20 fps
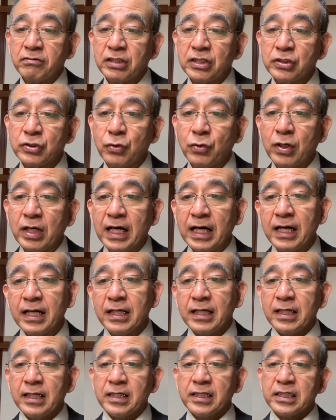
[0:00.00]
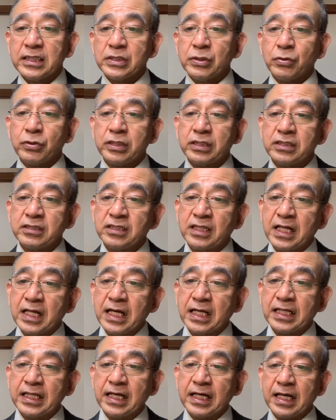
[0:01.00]
でしょうか。基礎を築いただ
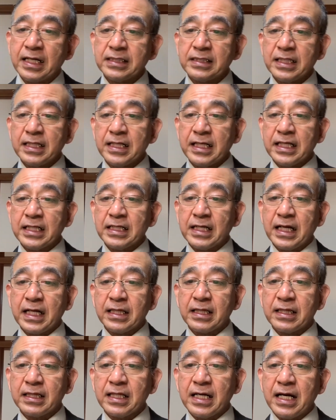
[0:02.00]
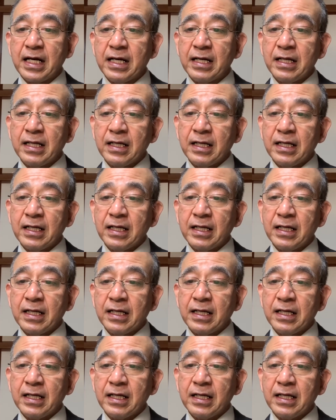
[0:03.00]
けで完成できなかった、